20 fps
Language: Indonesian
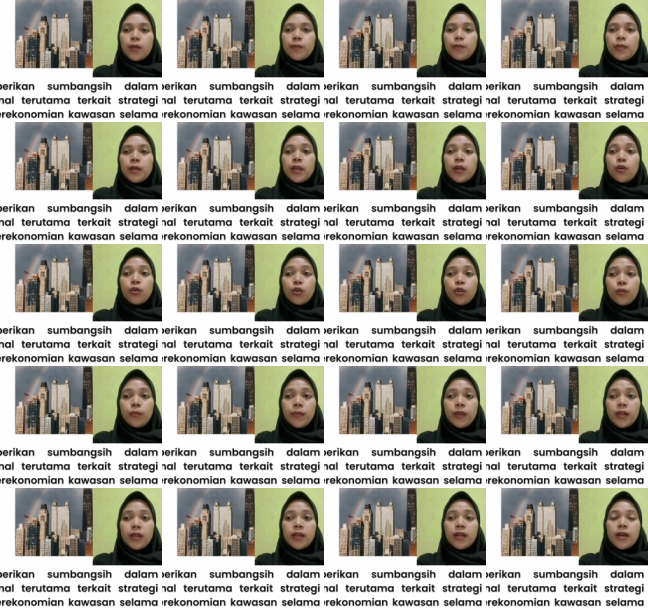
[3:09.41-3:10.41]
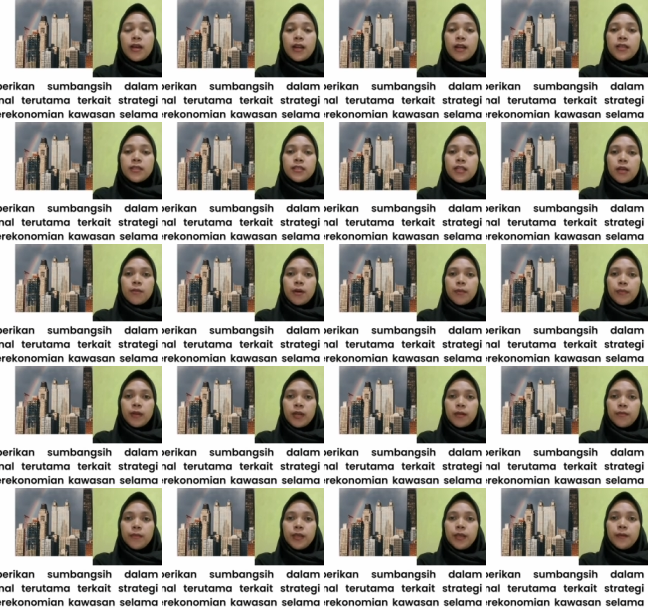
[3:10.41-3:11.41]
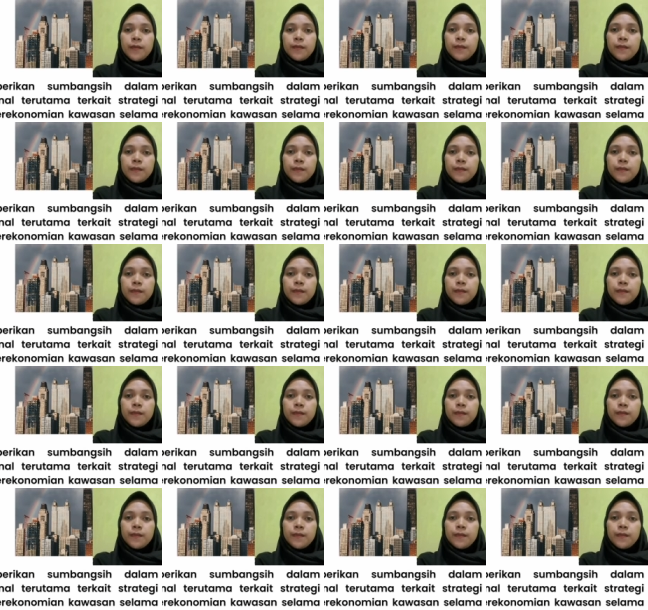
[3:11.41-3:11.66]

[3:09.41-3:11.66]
perekonomian negara selama pandemi.